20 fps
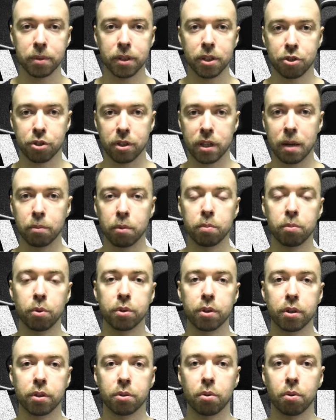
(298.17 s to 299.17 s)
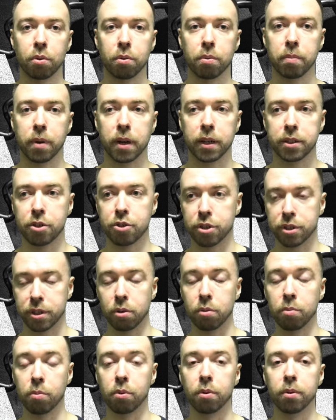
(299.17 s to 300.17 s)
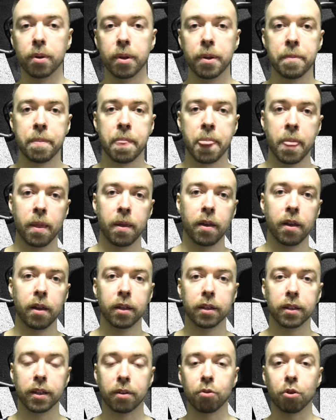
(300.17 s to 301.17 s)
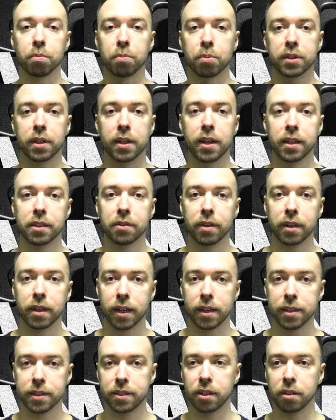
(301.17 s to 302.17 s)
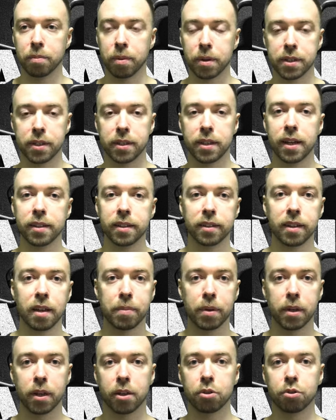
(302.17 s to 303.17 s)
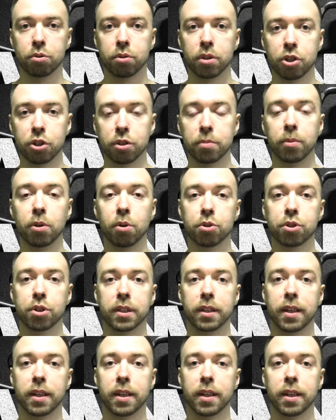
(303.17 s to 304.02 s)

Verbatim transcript: мы начинаем любую тренировку, практически любую. Так вот, после этого, как я сделал приседания, я перехожу на жим лежа